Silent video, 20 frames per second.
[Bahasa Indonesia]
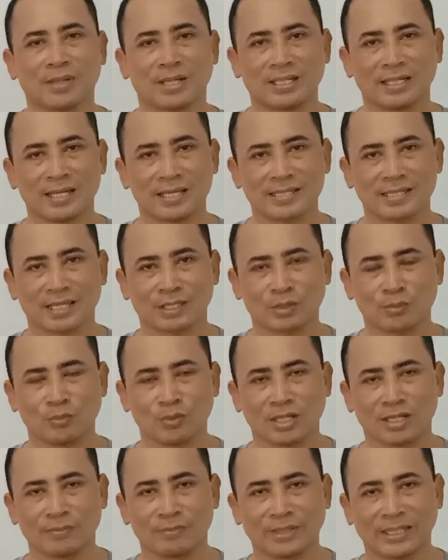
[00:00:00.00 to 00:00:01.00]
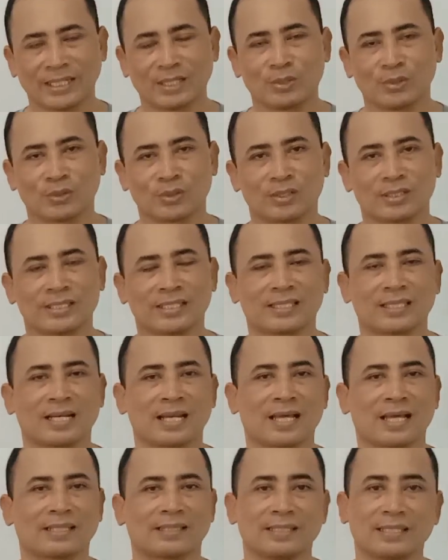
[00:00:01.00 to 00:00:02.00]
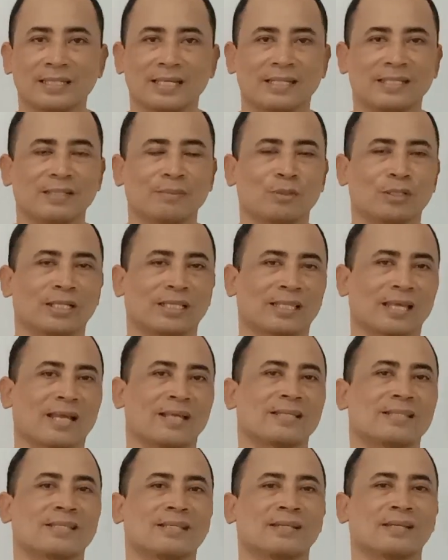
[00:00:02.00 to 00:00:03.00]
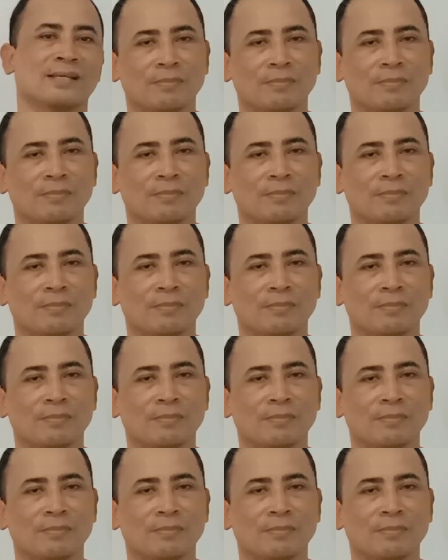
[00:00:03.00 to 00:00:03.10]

pada satu bulan berikut setelah tidak dimonetize.